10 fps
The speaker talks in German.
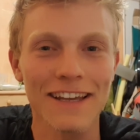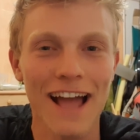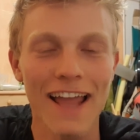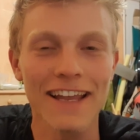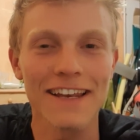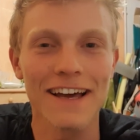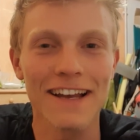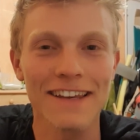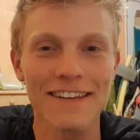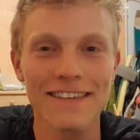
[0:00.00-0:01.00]

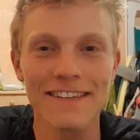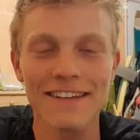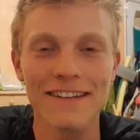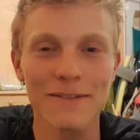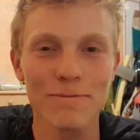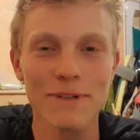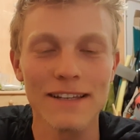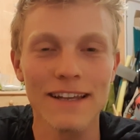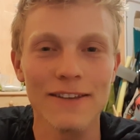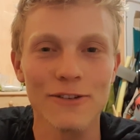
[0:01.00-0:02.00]
eingeladen, jetzt äh, mit
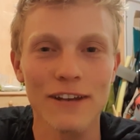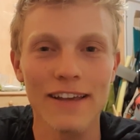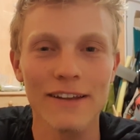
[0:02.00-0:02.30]
denen zu,